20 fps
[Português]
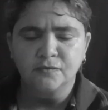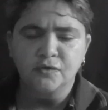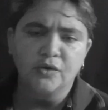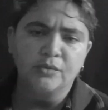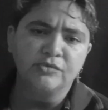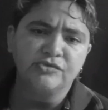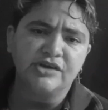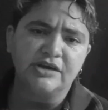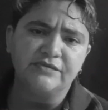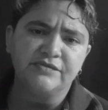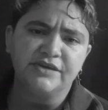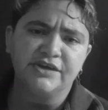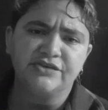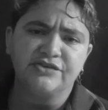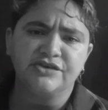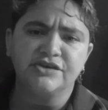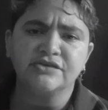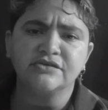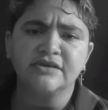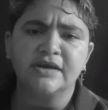Como já havia
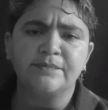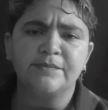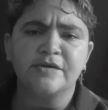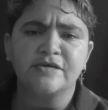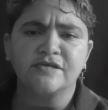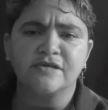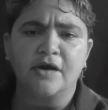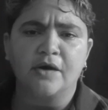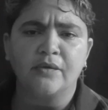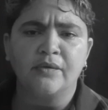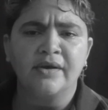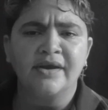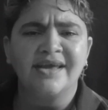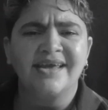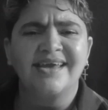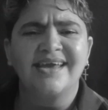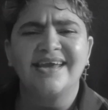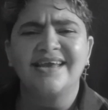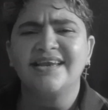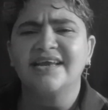dito, né,
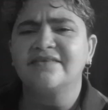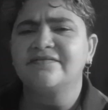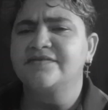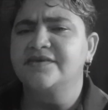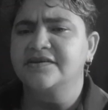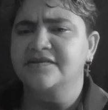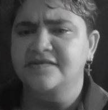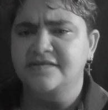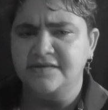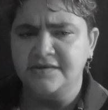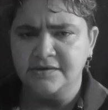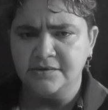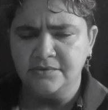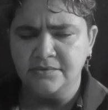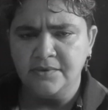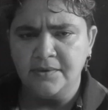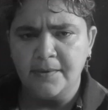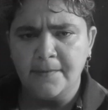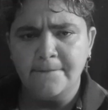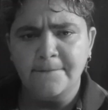pessoal, ele havia
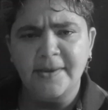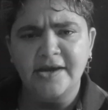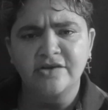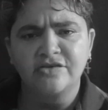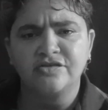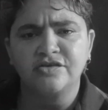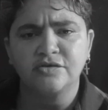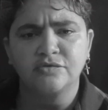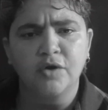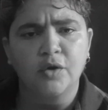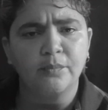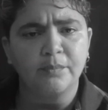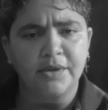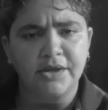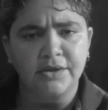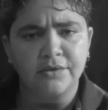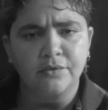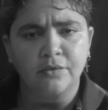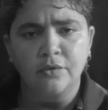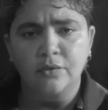sido partido ao
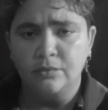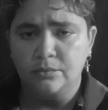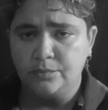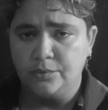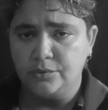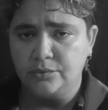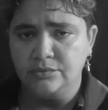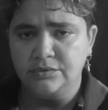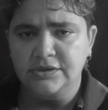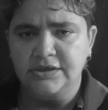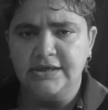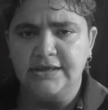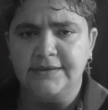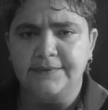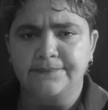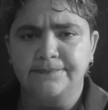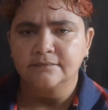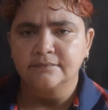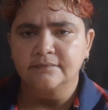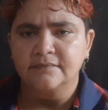meio por um
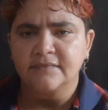trem.